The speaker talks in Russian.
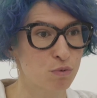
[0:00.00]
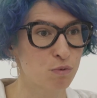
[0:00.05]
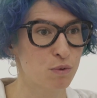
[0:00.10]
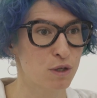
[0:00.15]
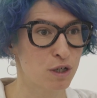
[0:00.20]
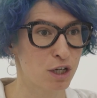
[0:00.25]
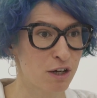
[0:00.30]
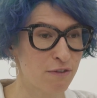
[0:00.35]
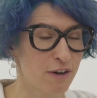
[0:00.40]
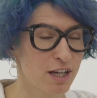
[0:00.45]

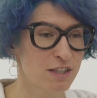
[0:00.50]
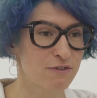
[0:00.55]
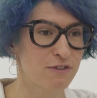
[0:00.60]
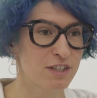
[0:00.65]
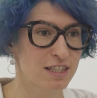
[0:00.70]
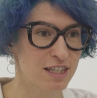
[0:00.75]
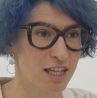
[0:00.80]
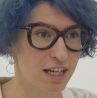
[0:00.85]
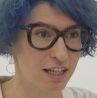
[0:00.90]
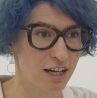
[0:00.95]
публиковать в
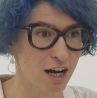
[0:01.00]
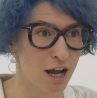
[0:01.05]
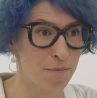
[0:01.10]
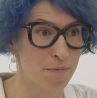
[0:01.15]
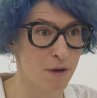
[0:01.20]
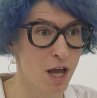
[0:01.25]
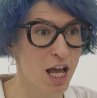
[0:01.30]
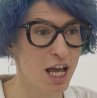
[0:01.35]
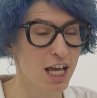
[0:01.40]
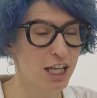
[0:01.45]

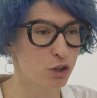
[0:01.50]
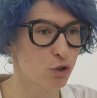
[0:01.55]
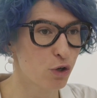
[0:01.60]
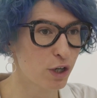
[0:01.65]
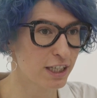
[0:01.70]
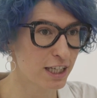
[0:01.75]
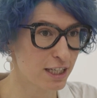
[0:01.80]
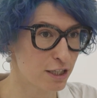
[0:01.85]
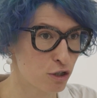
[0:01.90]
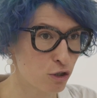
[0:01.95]
Инстаграм. Ну
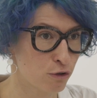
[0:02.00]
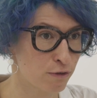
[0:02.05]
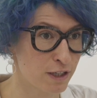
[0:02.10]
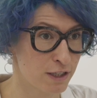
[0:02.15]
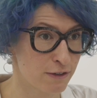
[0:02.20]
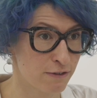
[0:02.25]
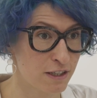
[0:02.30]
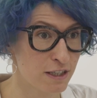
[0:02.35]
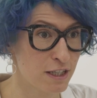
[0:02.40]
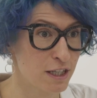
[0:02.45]
а если у
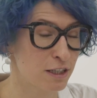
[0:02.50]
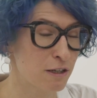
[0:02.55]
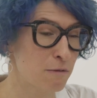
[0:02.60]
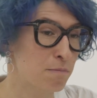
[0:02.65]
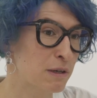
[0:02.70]
вас возникли